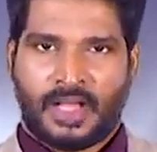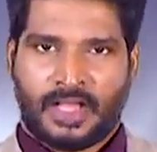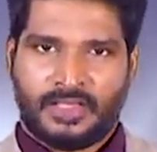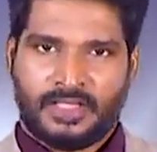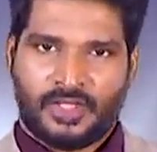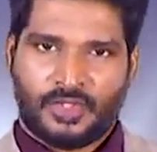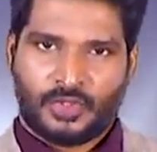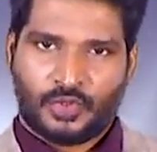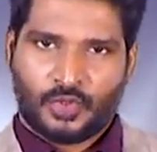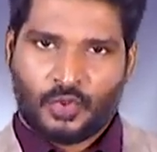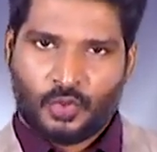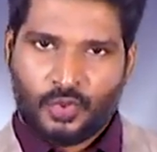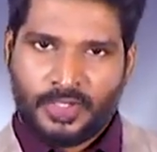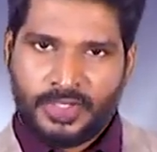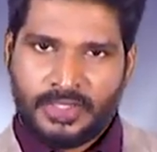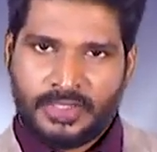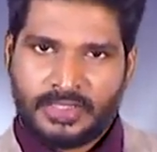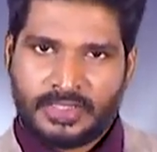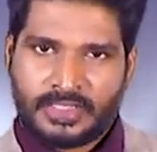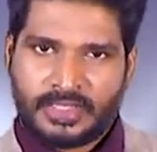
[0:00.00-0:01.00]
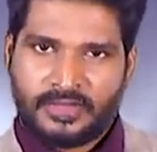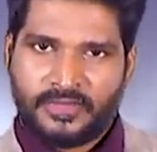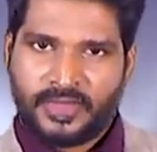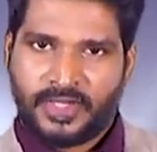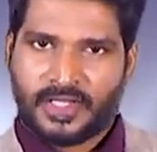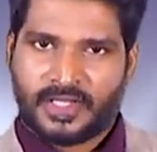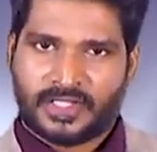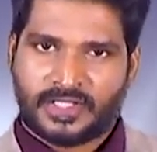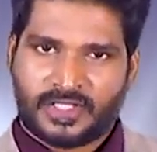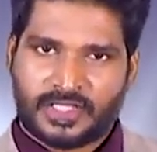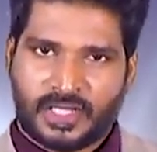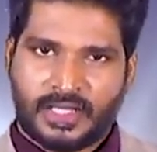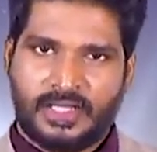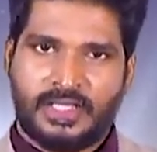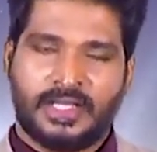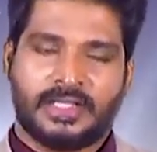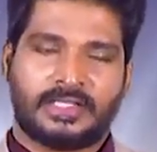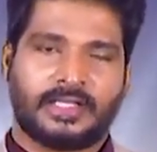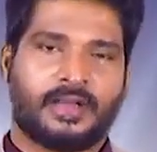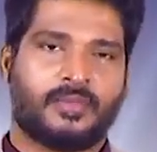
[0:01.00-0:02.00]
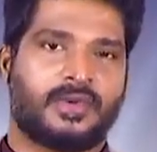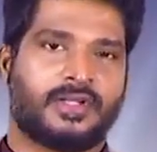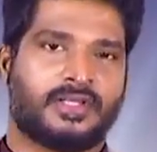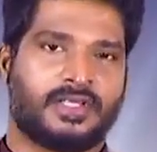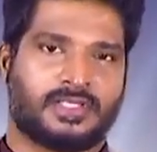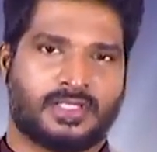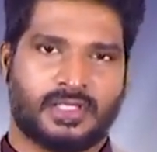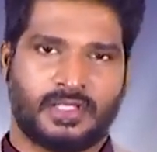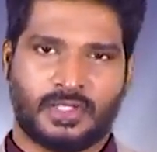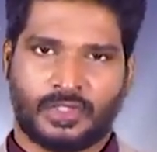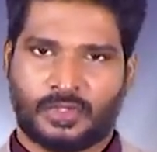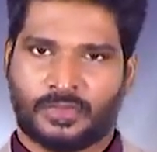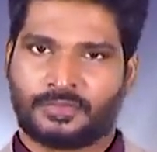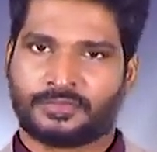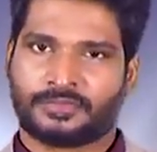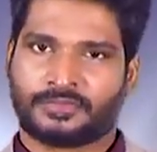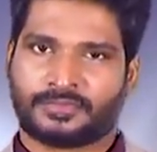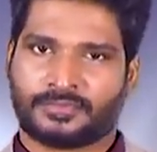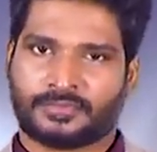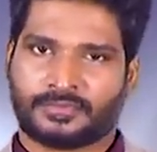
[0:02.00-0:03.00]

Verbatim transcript: அந்த சூரியன் இருக்கிற வீட்டுக்கு சனி எட்டாம் இடத்துல சந்திக்கும்